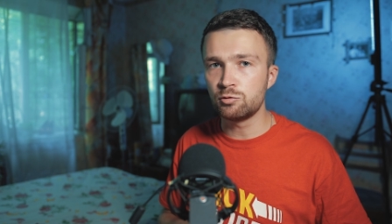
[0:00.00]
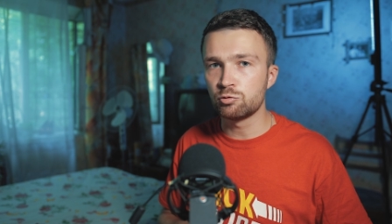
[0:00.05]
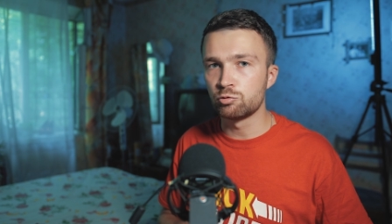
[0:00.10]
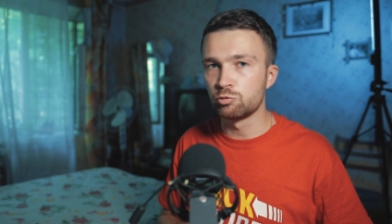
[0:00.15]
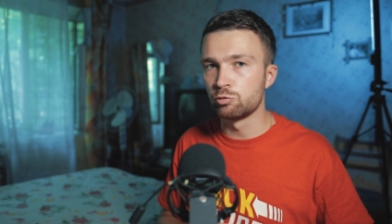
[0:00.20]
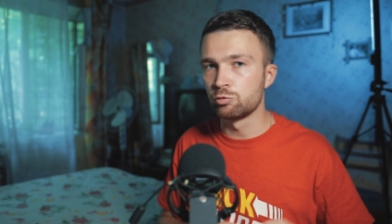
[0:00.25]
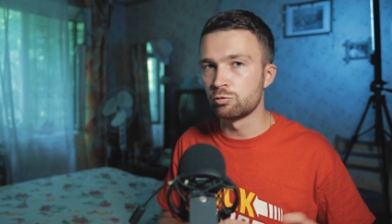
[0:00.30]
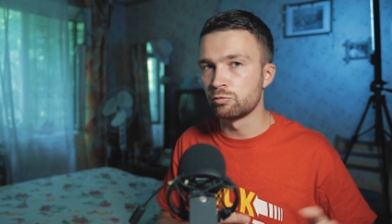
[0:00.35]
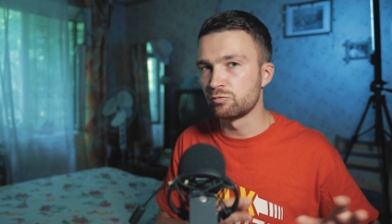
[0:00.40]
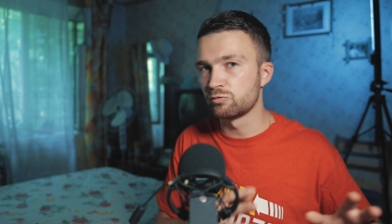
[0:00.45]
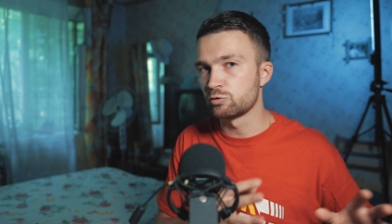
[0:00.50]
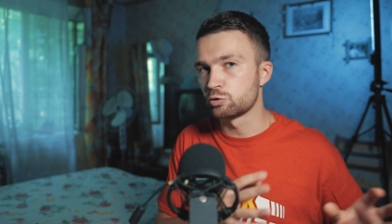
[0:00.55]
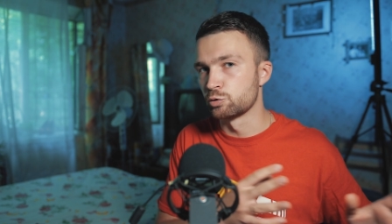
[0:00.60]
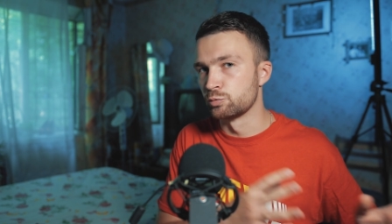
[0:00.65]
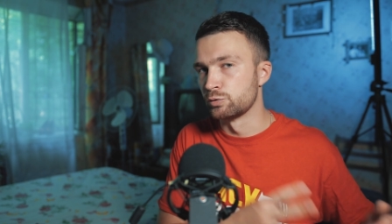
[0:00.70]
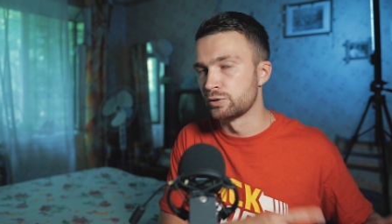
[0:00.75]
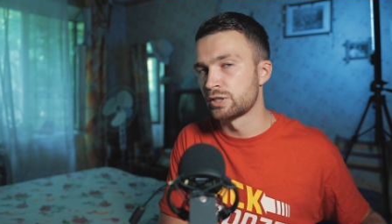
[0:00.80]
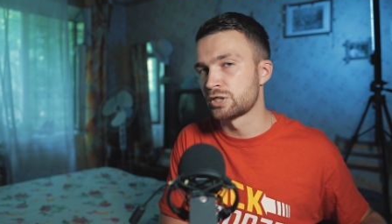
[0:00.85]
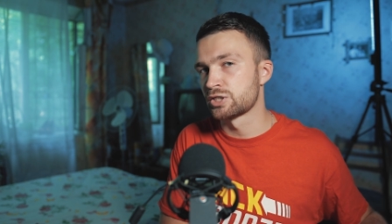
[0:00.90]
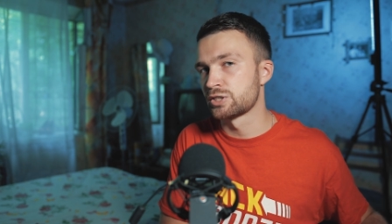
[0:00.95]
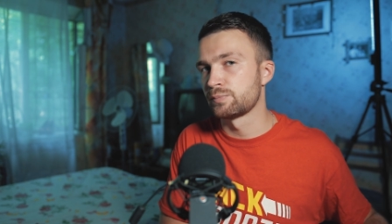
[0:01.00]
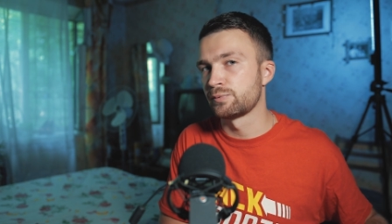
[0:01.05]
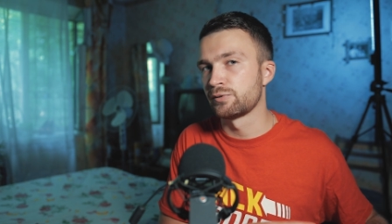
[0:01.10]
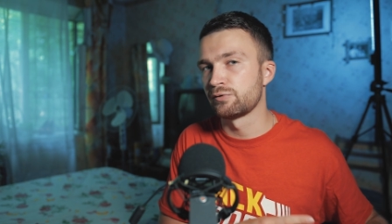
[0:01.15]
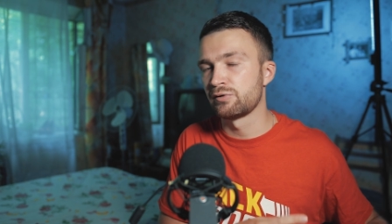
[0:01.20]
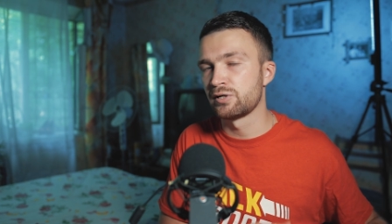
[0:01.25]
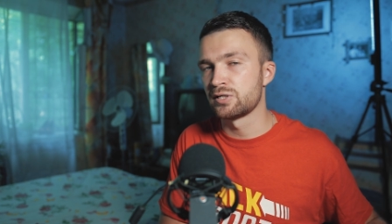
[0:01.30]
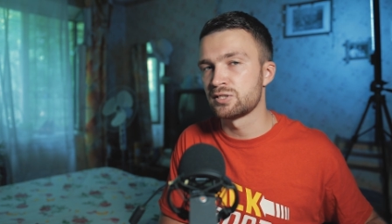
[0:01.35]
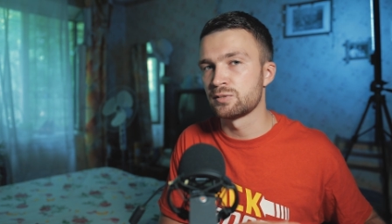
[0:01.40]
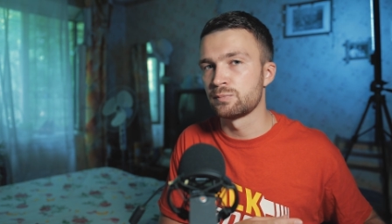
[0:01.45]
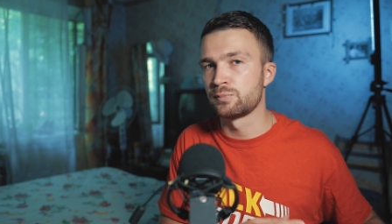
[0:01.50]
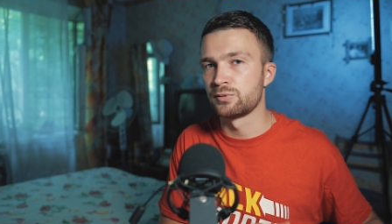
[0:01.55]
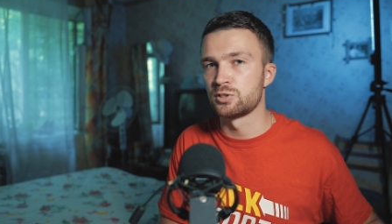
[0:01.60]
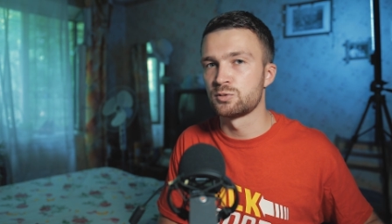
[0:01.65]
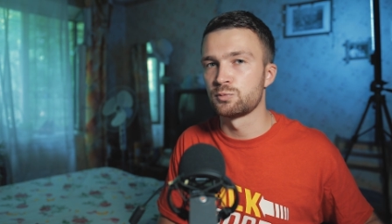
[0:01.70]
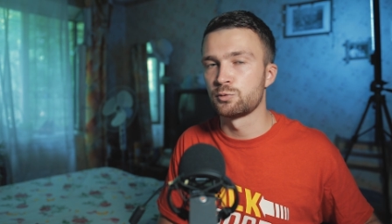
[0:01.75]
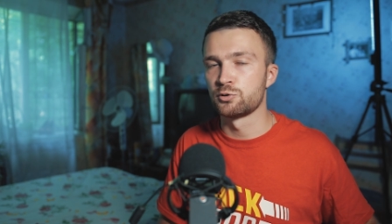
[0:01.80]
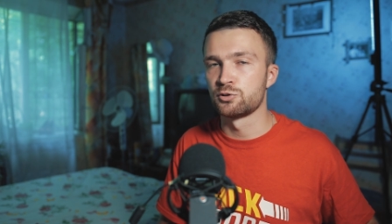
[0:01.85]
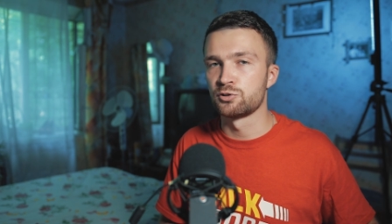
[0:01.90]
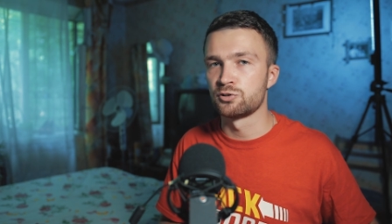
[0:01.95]
но шумы также появляются при
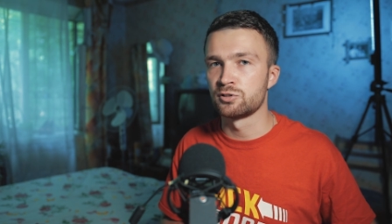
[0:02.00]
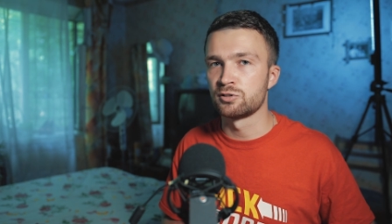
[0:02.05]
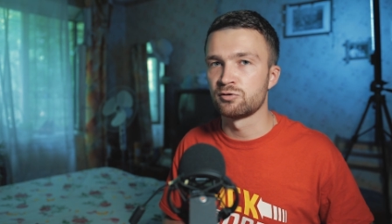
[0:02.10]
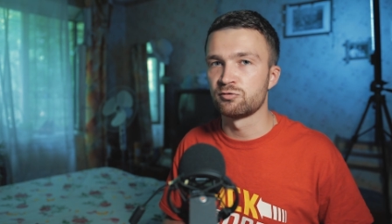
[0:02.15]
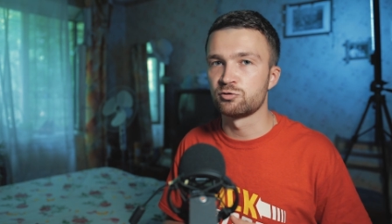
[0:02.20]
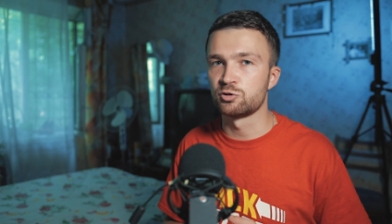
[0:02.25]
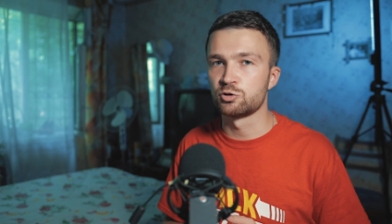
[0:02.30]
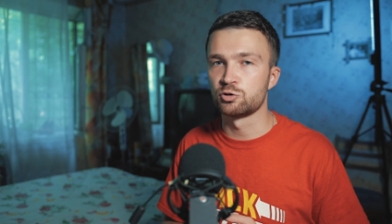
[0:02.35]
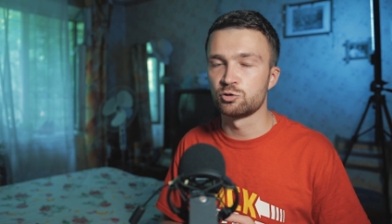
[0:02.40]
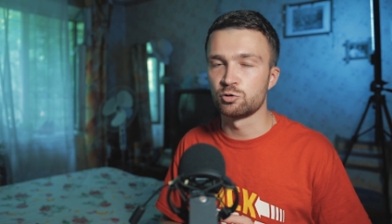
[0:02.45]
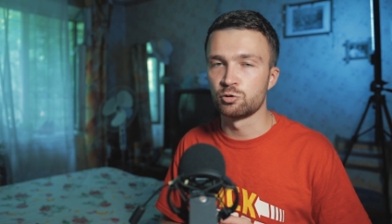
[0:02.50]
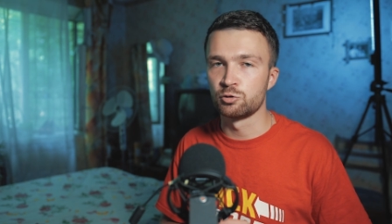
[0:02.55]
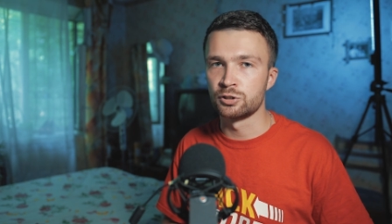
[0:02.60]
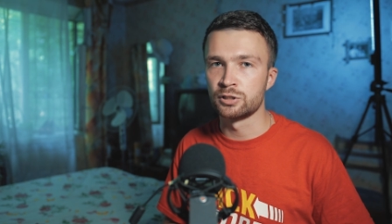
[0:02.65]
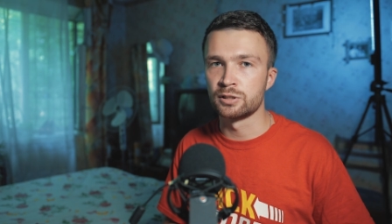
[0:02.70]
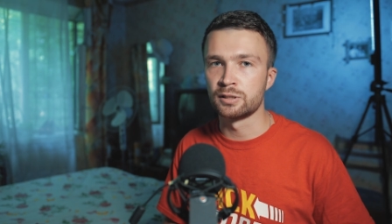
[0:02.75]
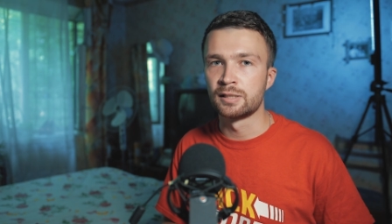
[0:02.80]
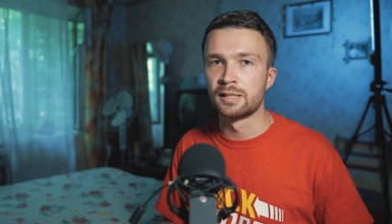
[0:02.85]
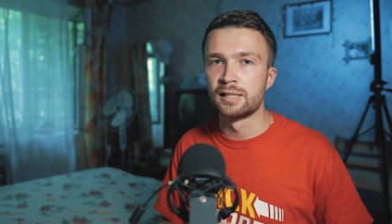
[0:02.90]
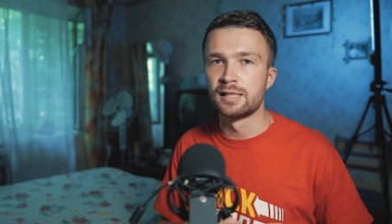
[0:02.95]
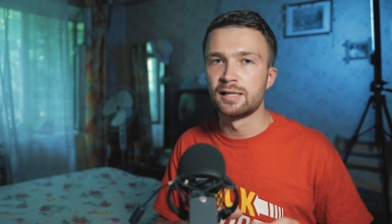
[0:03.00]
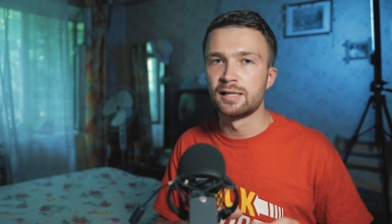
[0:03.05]
использовании в Sony